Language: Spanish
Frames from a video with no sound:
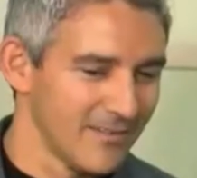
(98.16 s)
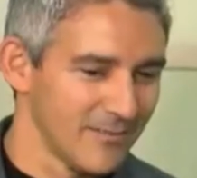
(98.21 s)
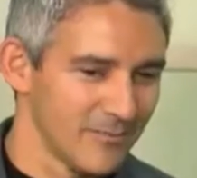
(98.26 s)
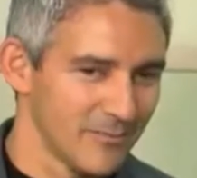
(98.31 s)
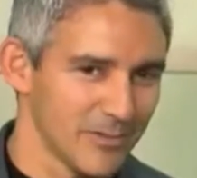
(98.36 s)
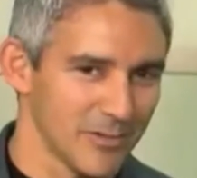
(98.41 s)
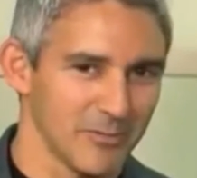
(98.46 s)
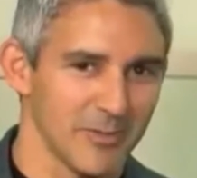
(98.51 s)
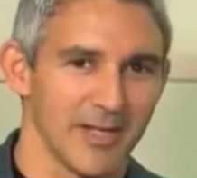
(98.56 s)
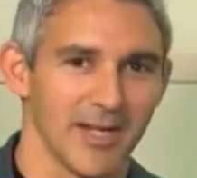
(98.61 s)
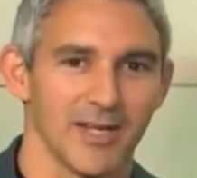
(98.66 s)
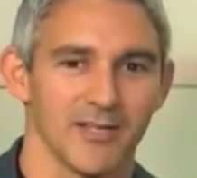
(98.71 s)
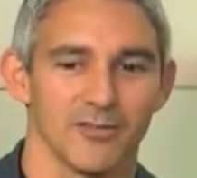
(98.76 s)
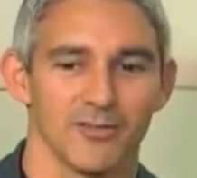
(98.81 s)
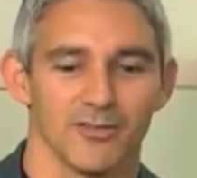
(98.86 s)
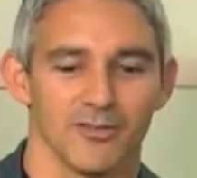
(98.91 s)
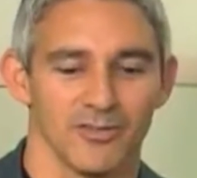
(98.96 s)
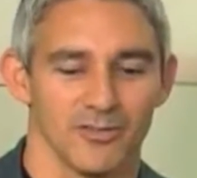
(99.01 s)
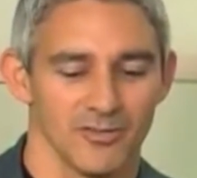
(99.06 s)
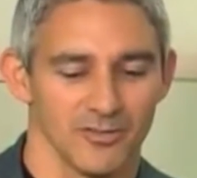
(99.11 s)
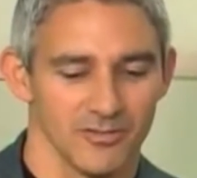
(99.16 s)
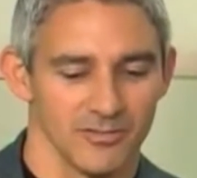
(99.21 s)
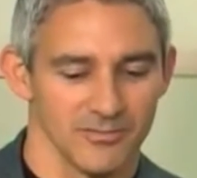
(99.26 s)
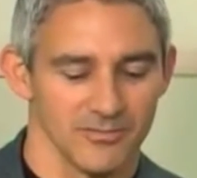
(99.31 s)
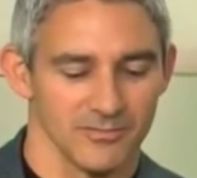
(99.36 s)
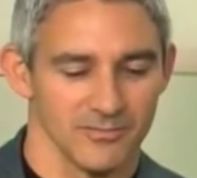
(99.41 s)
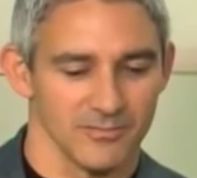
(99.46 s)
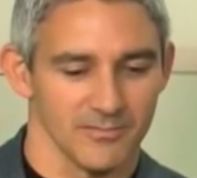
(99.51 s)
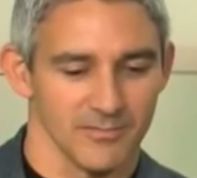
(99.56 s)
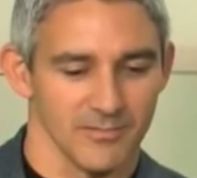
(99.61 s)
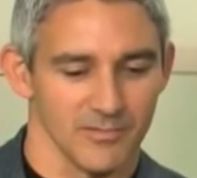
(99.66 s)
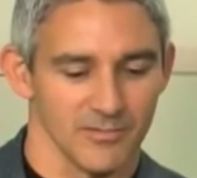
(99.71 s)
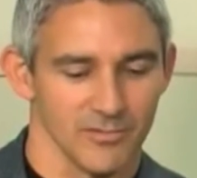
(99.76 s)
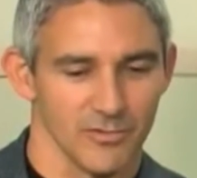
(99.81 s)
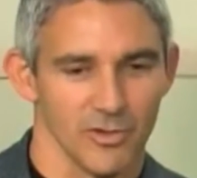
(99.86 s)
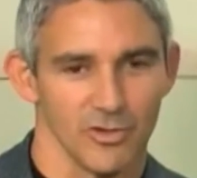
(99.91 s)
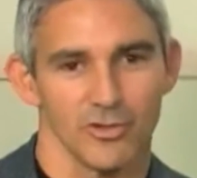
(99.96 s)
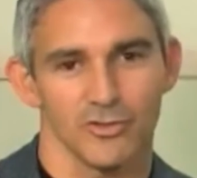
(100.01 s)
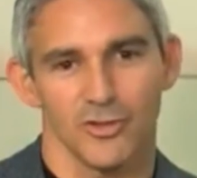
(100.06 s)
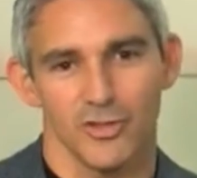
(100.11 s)
Pues mira, yo,
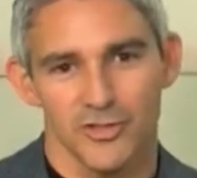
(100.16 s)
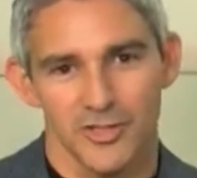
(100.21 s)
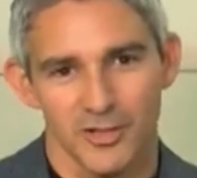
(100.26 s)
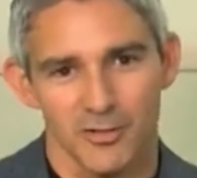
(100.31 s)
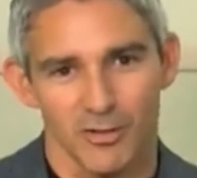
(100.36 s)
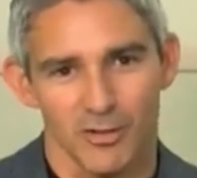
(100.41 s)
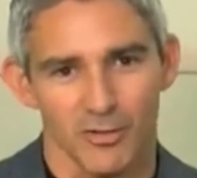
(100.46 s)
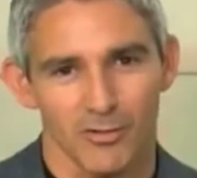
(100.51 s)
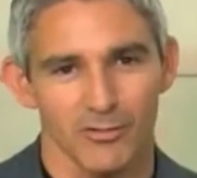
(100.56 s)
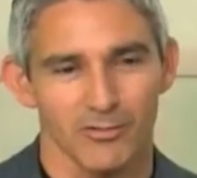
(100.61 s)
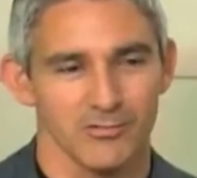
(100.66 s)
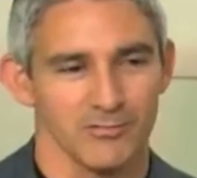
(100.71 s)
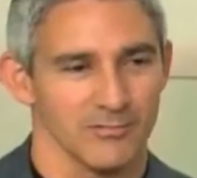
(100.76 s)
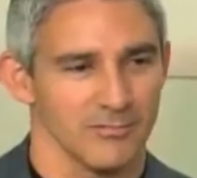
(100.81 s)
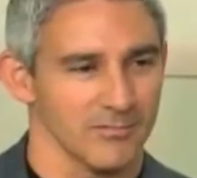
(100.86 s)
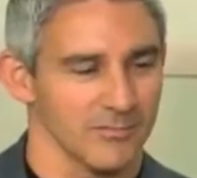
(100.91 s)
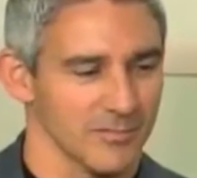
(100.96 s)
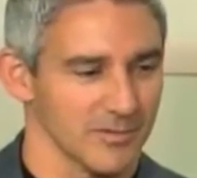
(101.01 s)
yo no soy psicólogo,